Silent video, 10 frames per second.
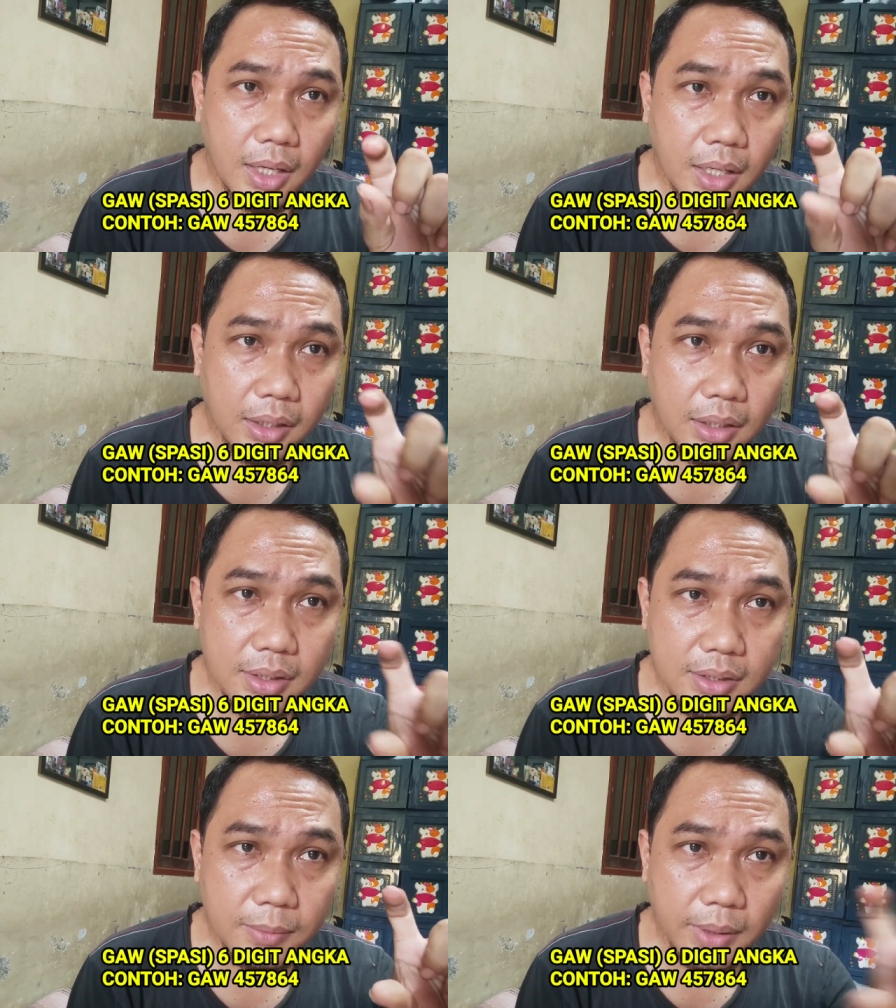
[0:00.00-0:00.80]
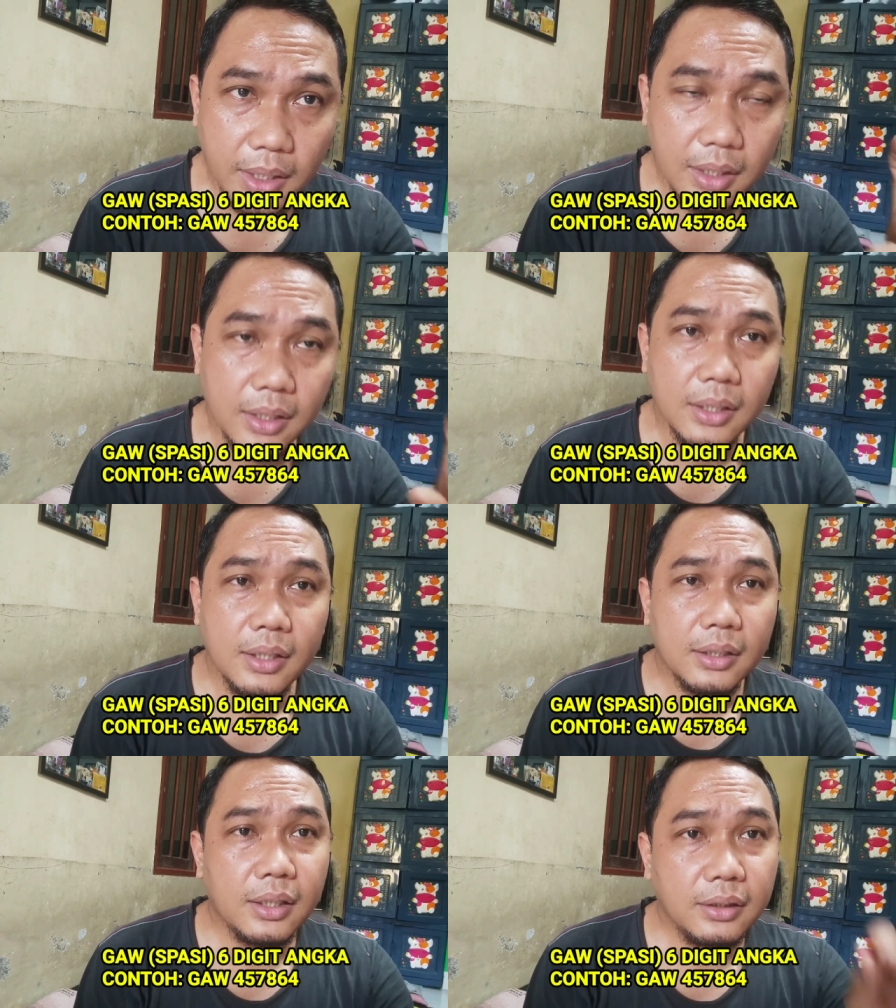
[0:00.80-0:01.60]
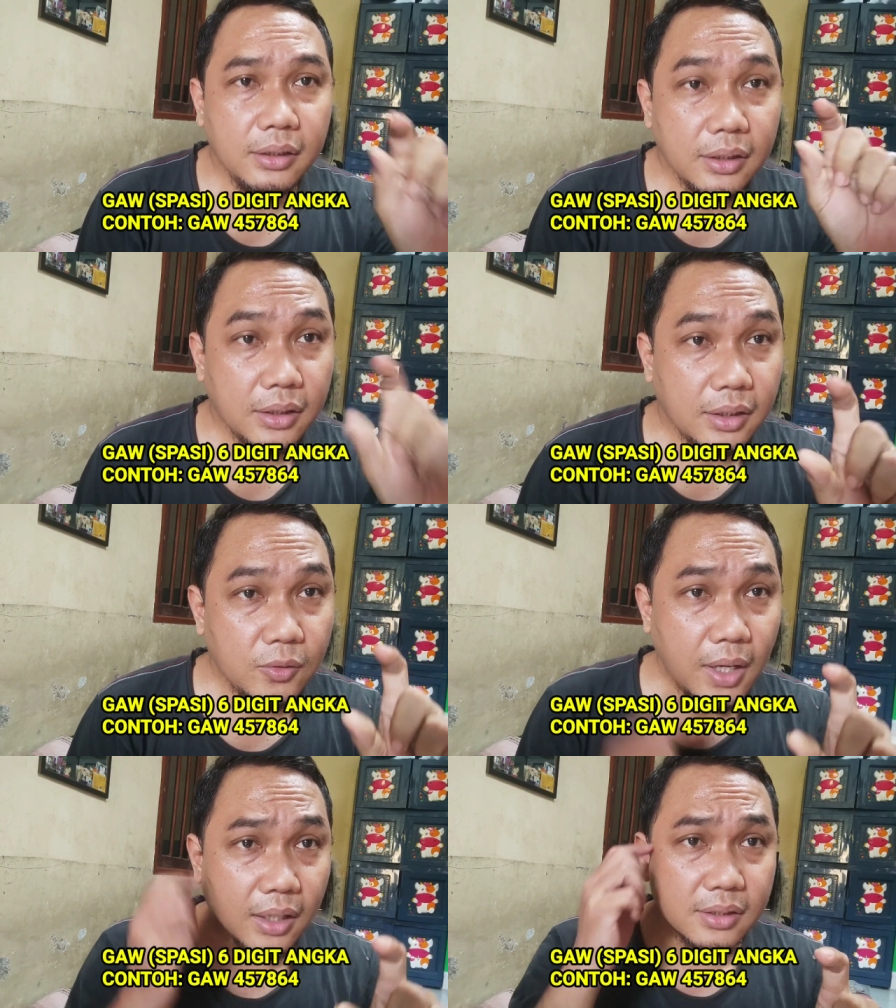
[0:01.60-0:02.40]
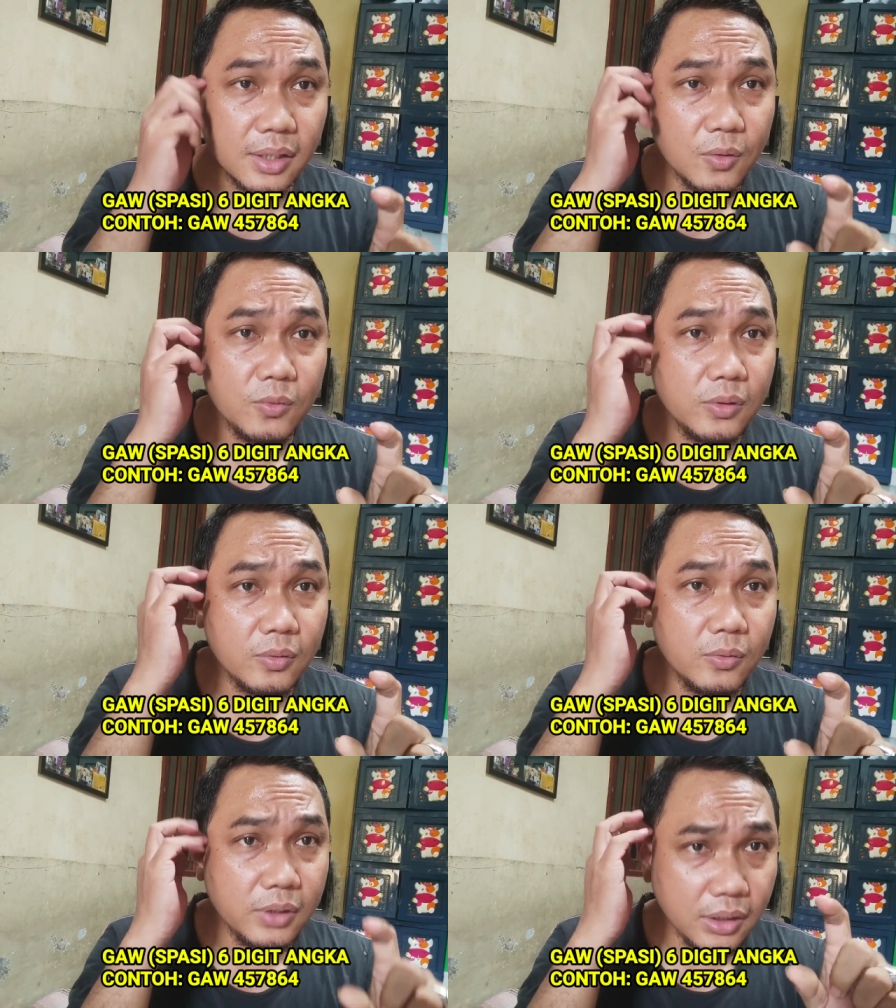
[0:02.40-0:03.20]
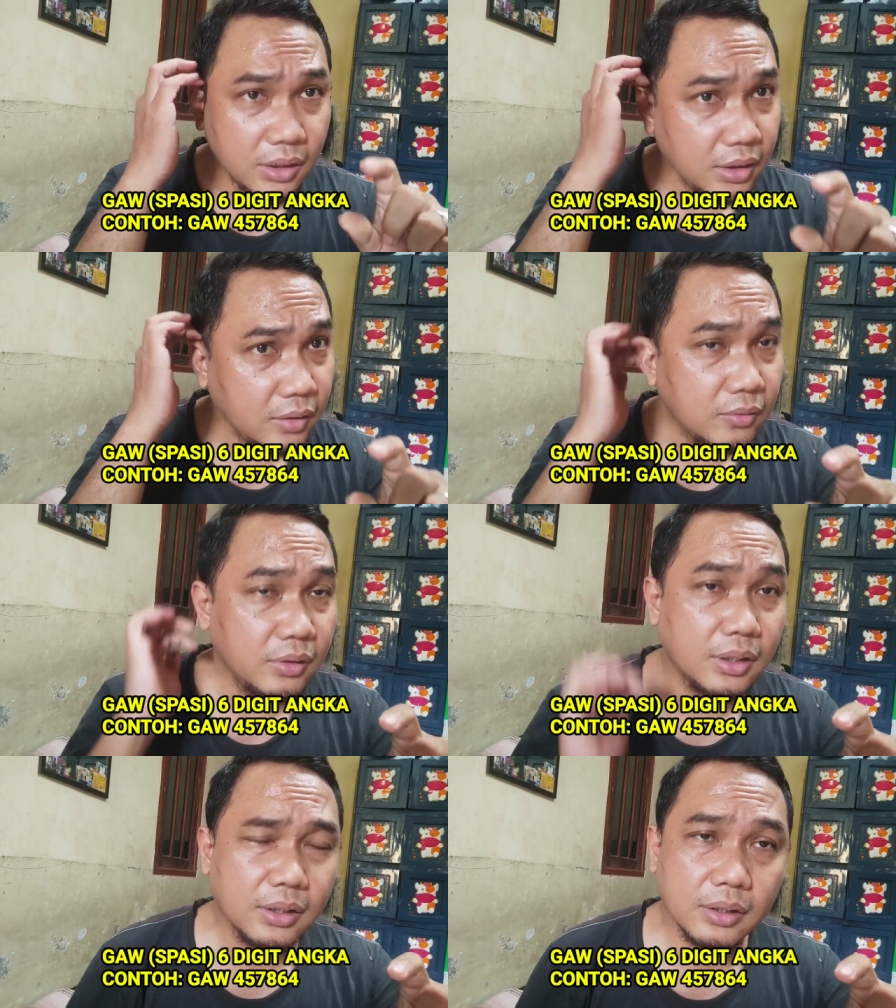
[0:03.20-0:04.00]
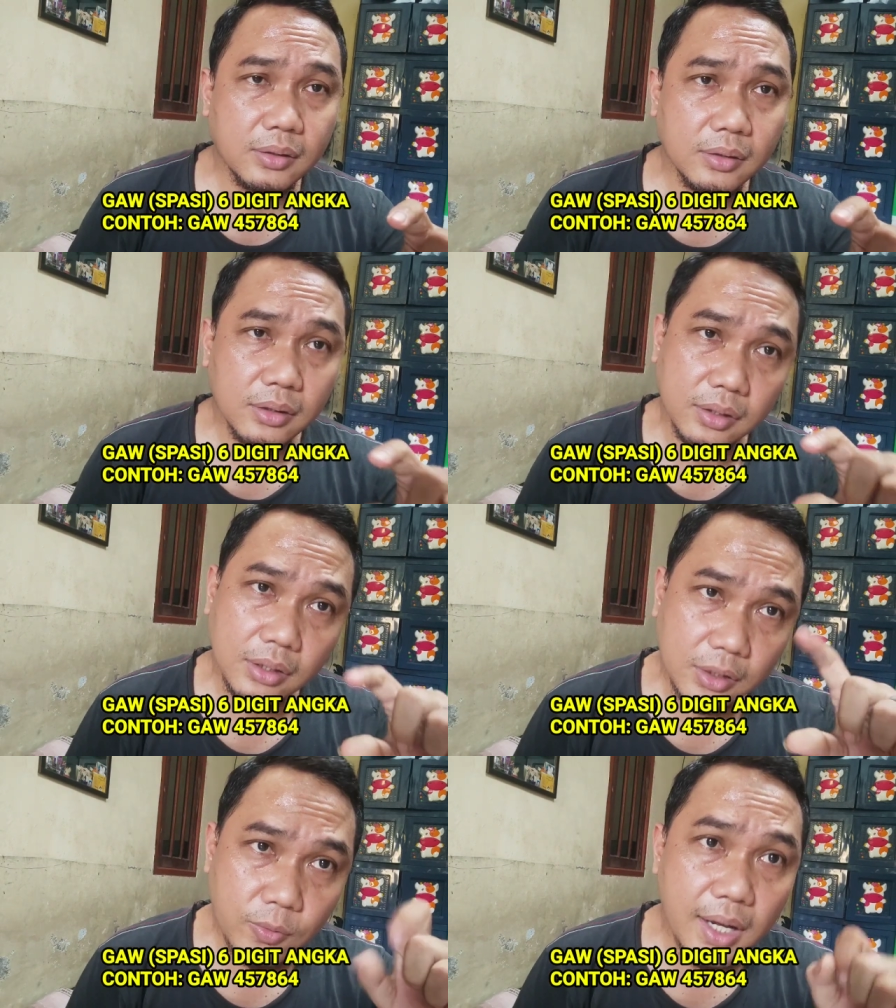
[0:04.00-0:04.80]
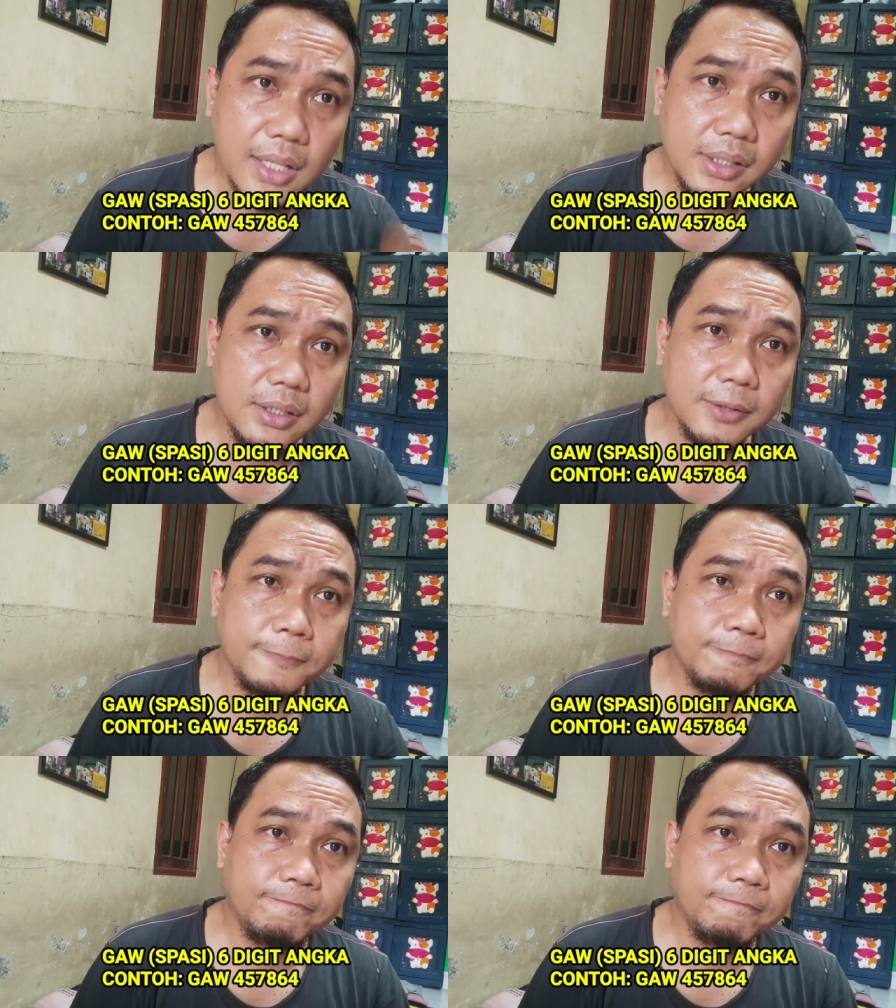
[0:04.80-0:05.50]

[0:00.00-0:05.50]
angkanya sama nanti yang itu yang akan saya undi untuk yang kedua kali